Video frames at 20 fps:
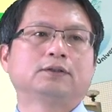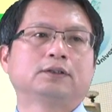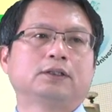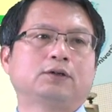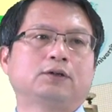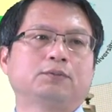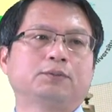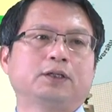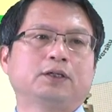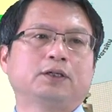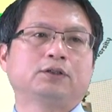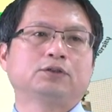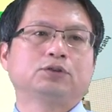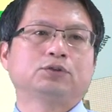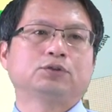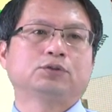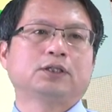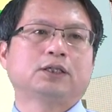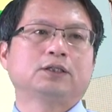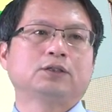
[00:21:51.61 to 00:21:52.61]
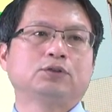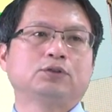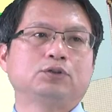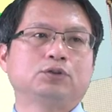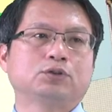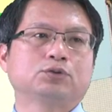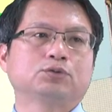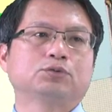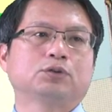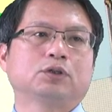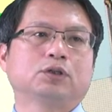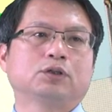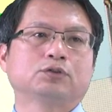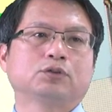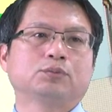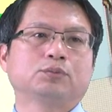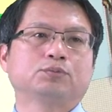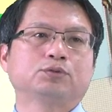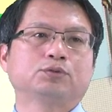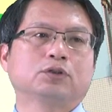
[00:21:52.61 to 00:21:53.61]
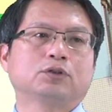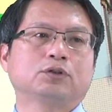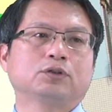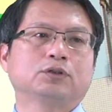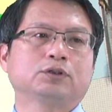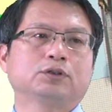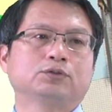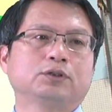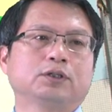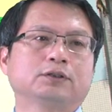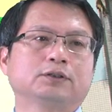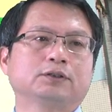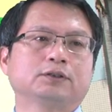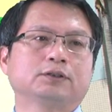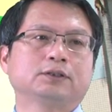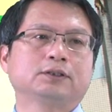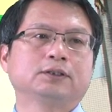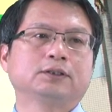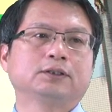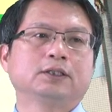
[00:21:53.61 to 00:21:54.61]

那我们要求它的余数啊，所以步骤主要是